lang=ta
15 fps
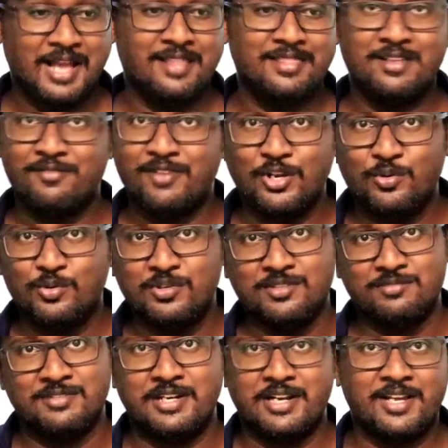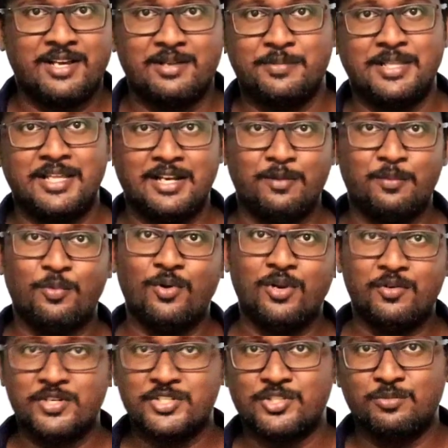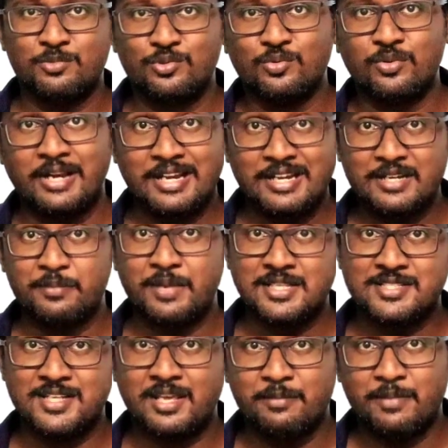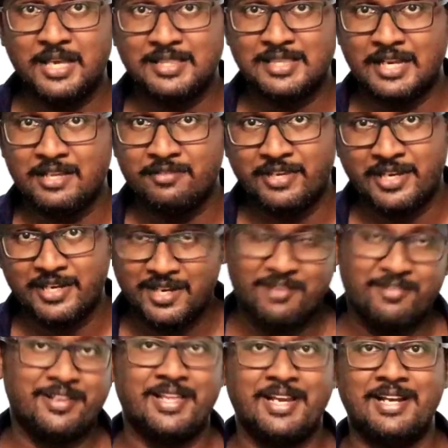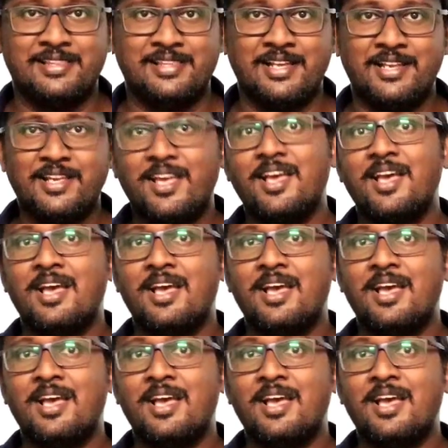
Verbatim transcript: அந்த வருண் இருக்கார் பார்த்தீங்களா போன வருஷமும் ரெண்டு மேட்ச்லேயுமே தலை விக்கெட்டாக அவர் தான் எடுத்தார்